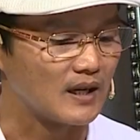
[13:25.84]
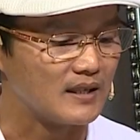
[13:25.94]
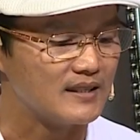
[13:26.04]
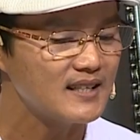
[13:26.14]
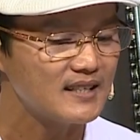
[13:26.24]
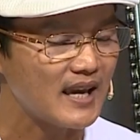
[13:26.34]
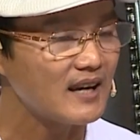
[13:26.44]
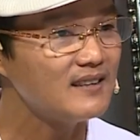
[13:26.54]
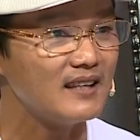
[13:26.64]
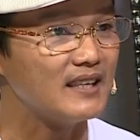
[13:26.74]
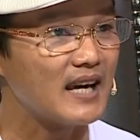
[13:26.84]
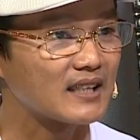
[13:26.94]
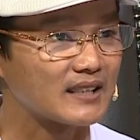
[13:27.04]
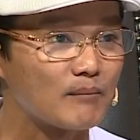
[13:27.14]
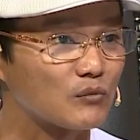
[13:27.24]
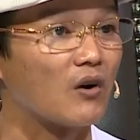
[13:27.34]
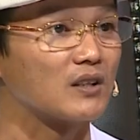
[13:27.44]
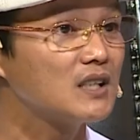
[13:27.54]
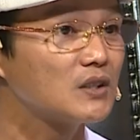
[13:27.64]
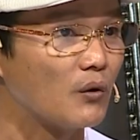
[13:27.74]
dạ, nhất dáng nhì gia tam
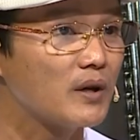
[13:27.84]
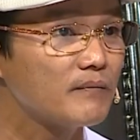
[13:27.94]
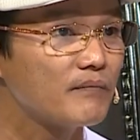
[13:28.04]
toàn tứ tuổi